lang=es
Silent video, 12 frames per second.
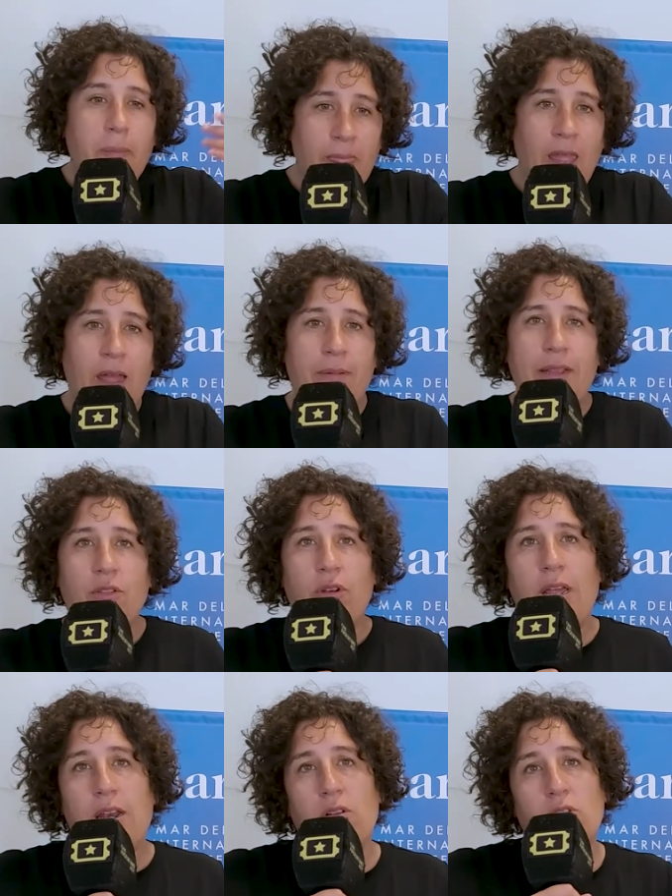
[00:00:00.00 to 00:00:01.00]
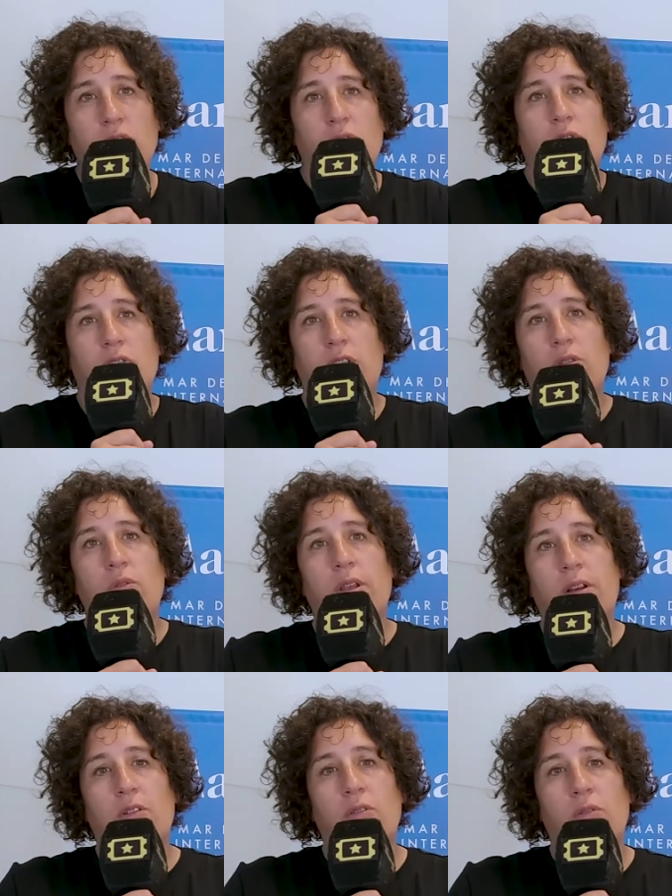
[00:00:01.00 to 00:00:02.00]
abandonarlo y
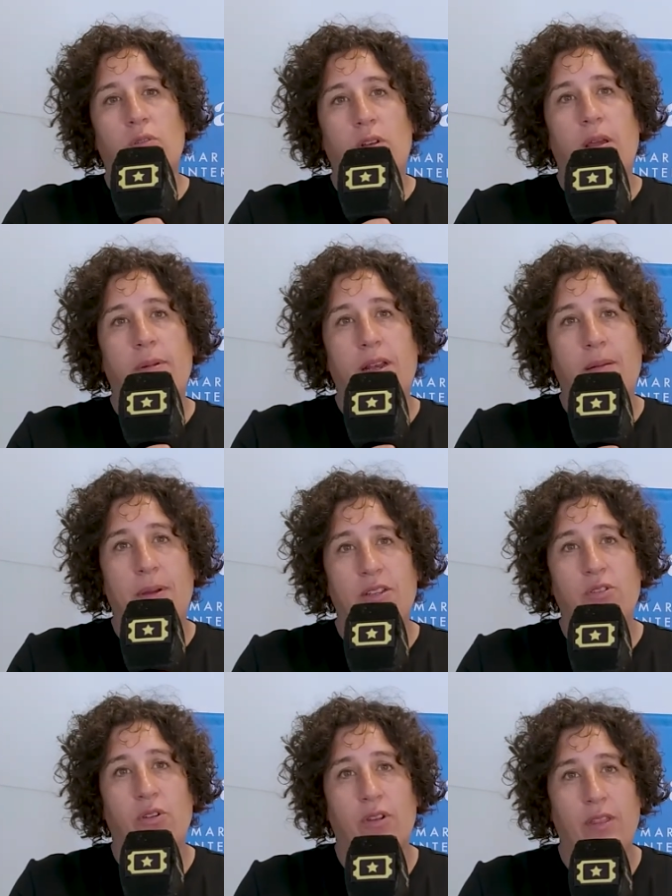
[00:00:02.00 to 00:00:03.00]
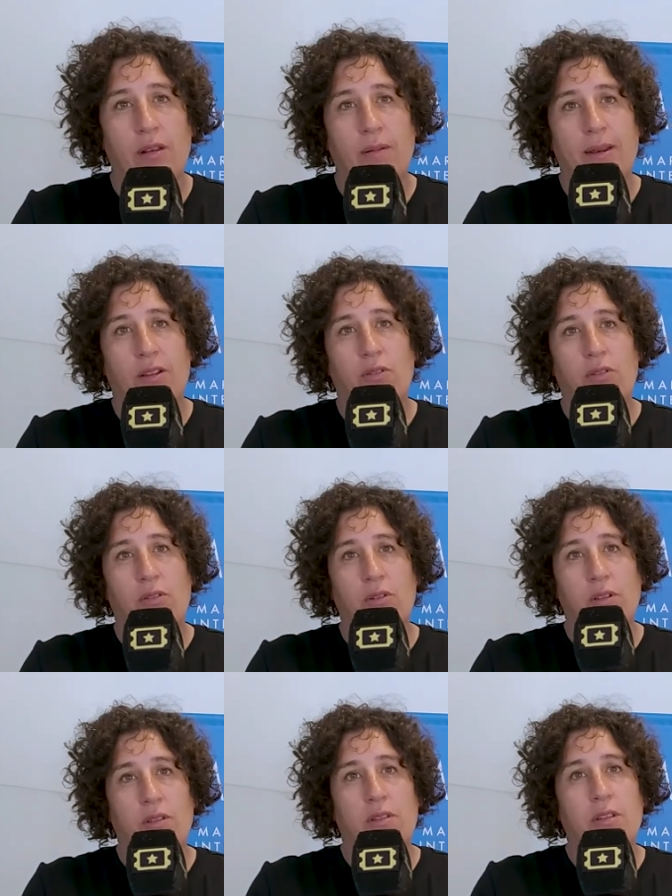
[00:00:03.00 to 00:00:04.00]
huir con la vela mayor del barco, ¿no?
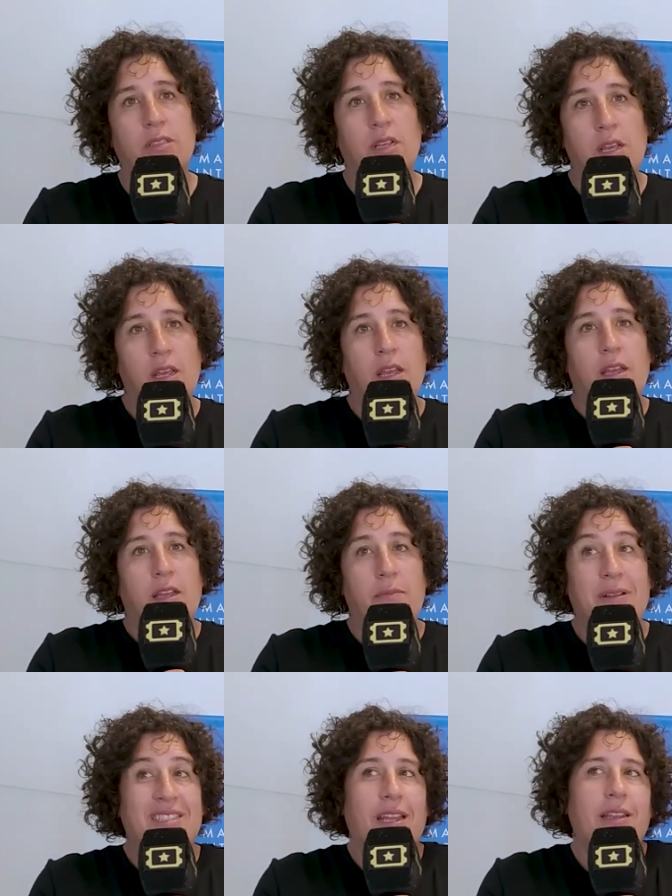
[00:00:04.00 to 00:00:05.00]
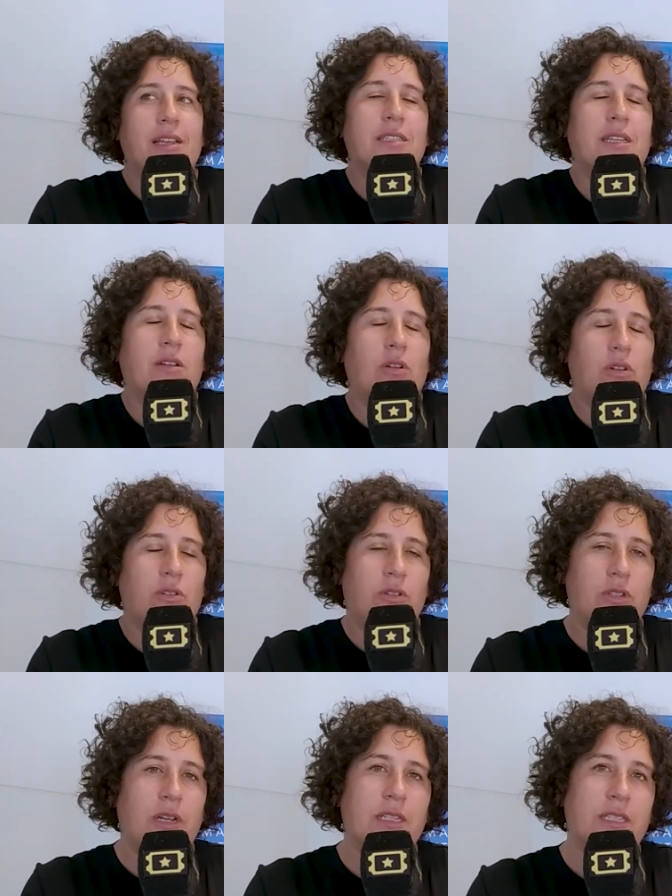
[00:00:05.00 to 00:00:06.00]
Entonces, ¿qué pasaría si Colón
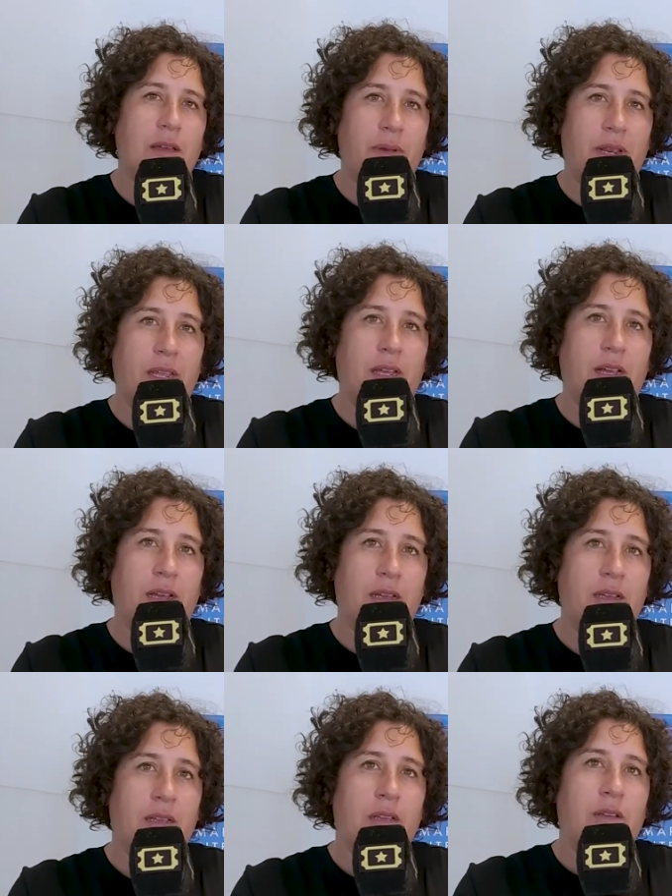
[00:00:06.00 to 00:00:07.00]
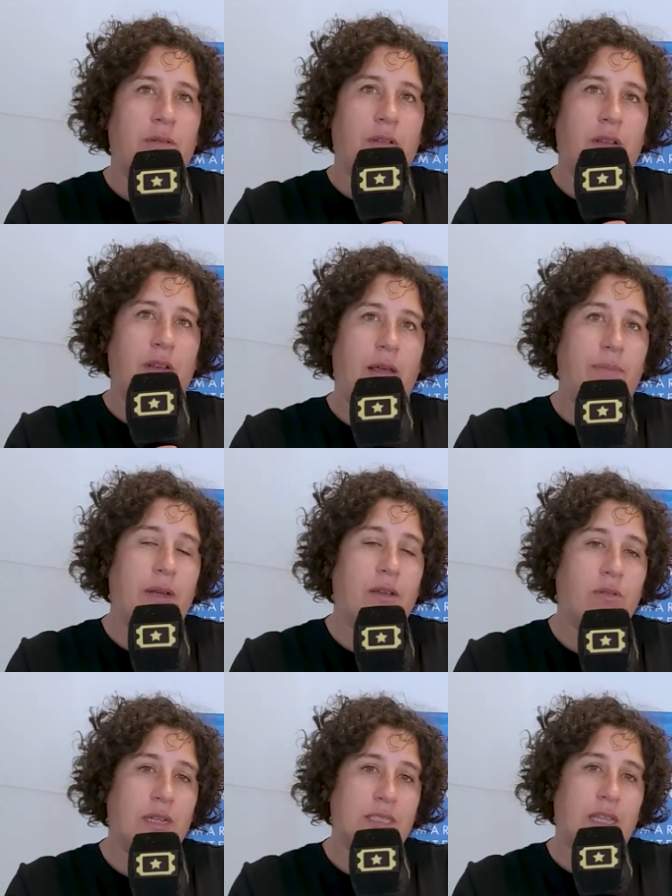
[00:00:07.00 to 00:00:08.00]
no llegase a América? La
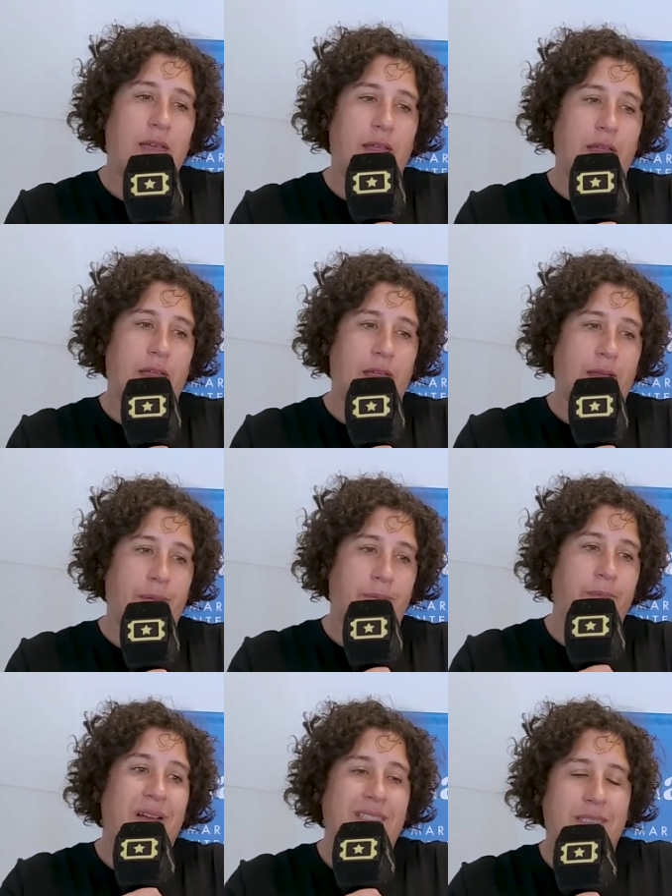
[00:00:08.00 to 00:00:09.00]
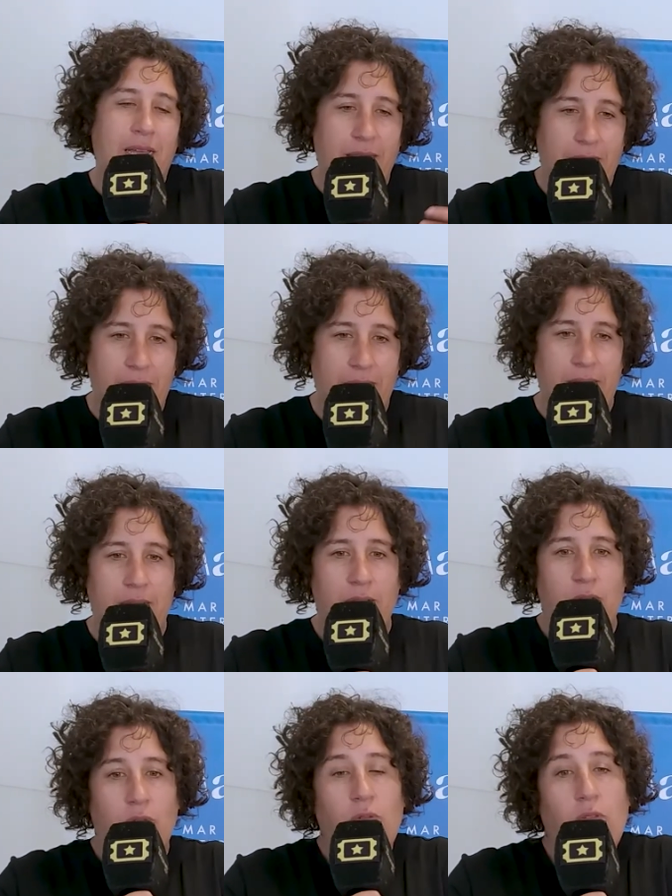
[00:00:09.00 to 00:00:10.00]
película está basada
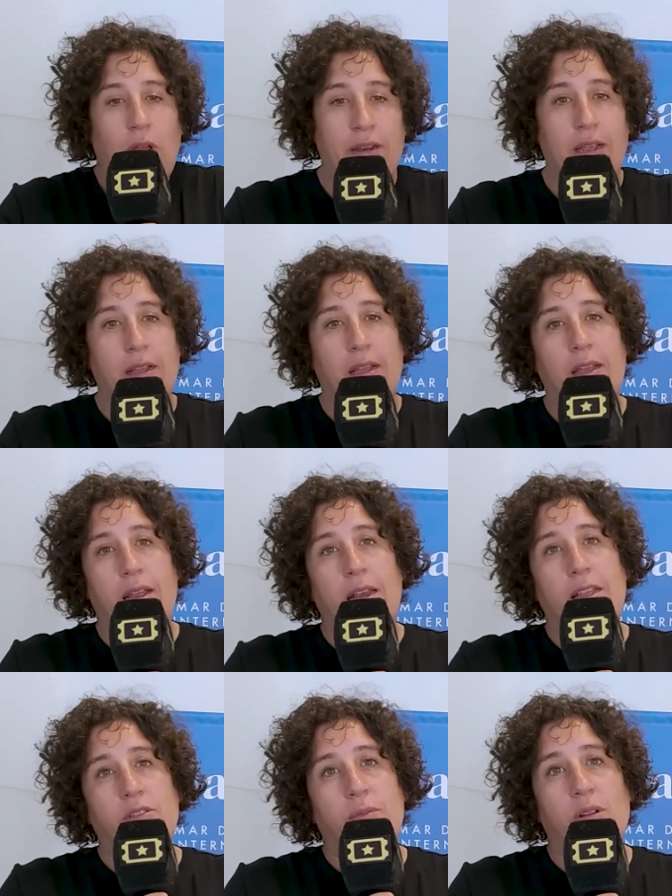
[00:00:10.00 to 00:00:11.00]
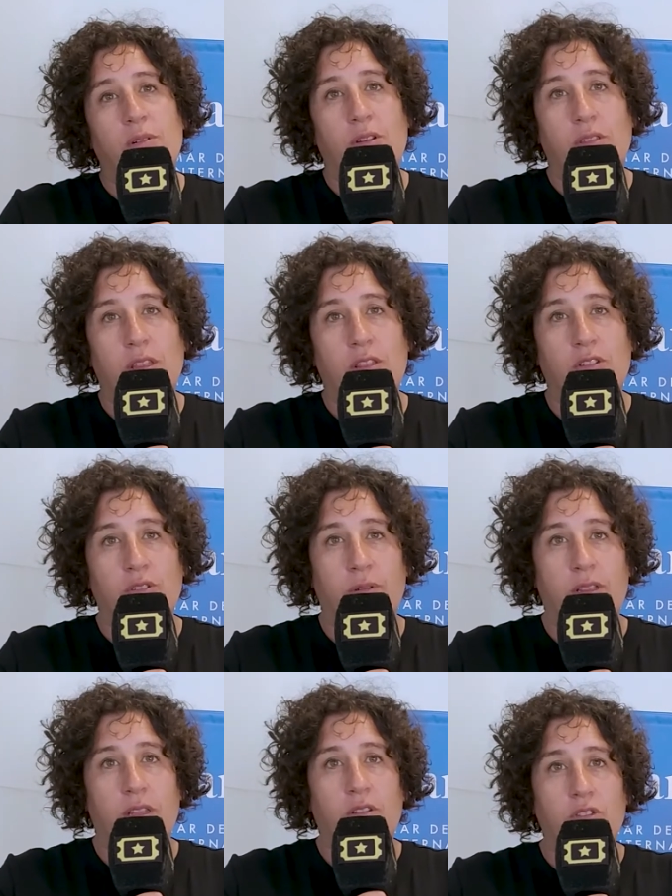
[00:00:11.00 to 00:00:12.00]
o arranca en el año
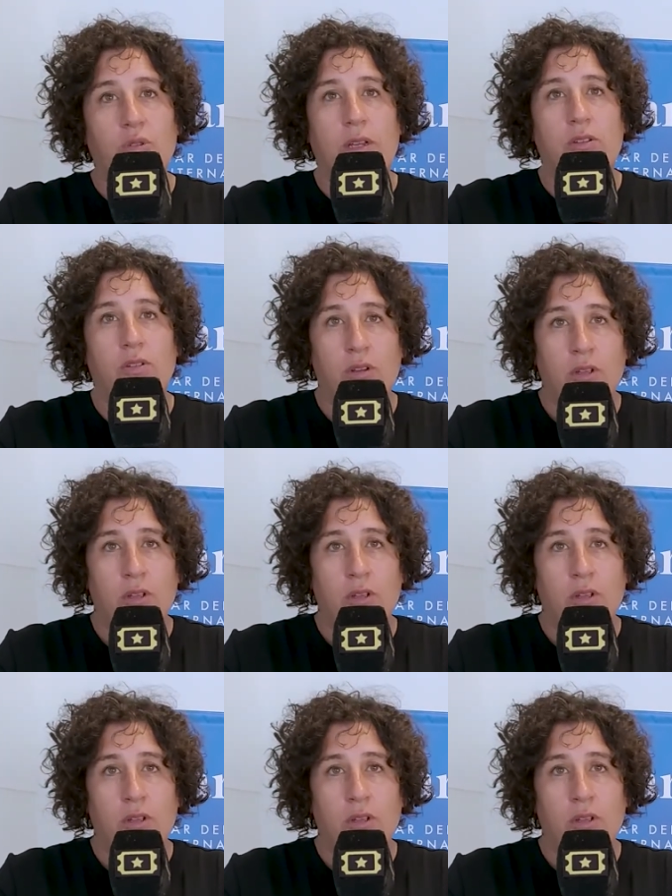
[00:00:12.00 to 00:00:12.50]
1492, un año